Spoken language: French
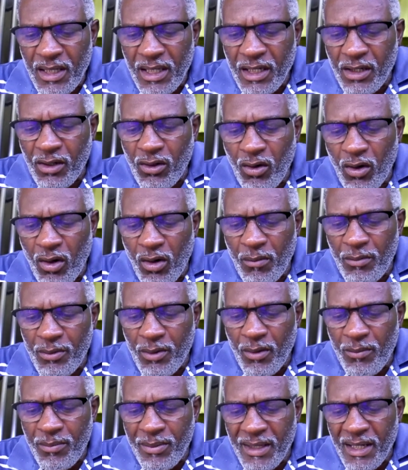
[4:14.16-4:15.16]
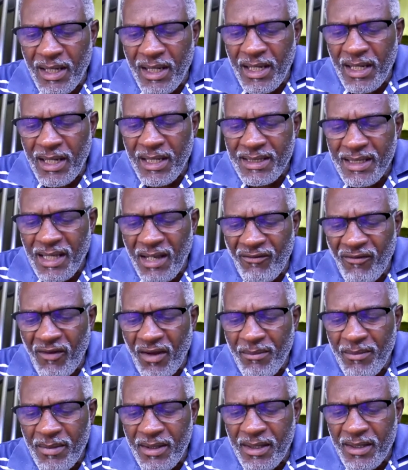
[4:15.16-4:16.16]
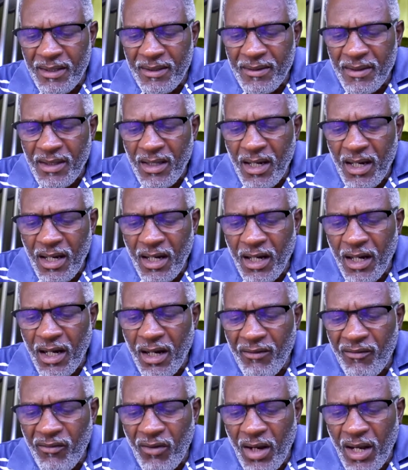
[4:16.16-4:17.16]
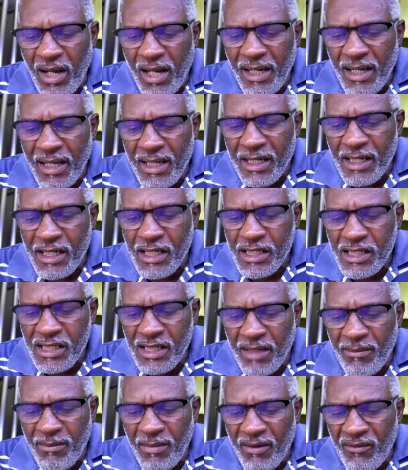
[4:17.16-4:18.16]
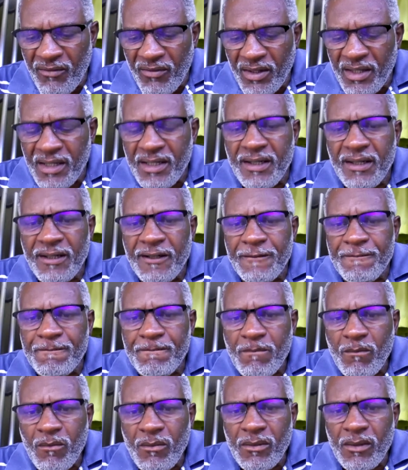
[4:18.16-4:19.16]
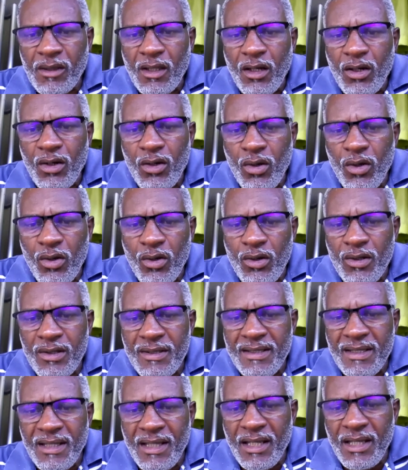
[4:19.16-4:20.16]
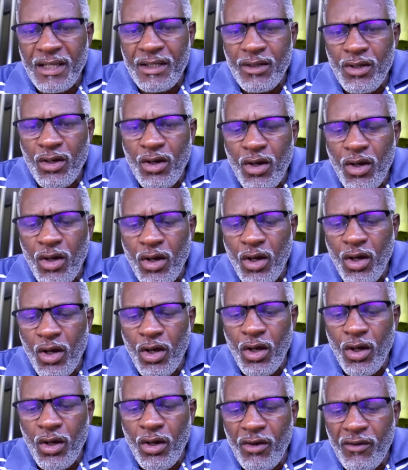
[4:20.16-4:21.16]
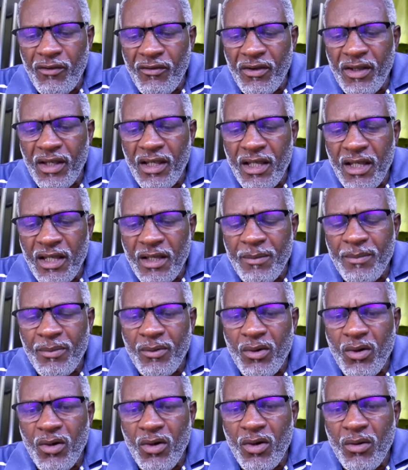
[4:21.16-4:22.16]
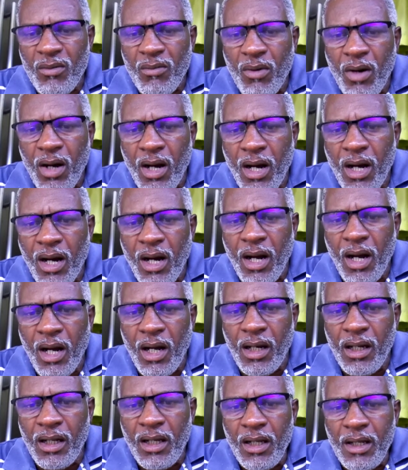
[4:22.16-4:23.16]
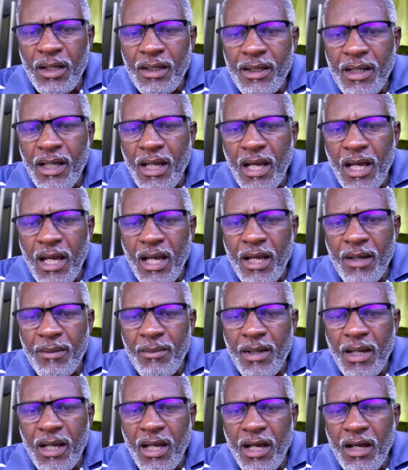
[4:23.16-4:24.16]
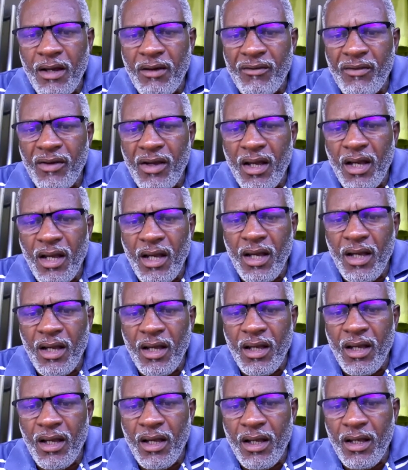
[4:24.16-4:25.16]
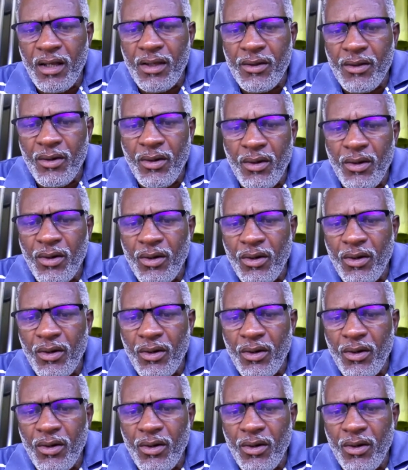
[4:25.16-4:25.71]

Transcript: Il comble bien les affamés. Renvoie les riches les mains vides. Le Seigneur fait pour moi des merveilles,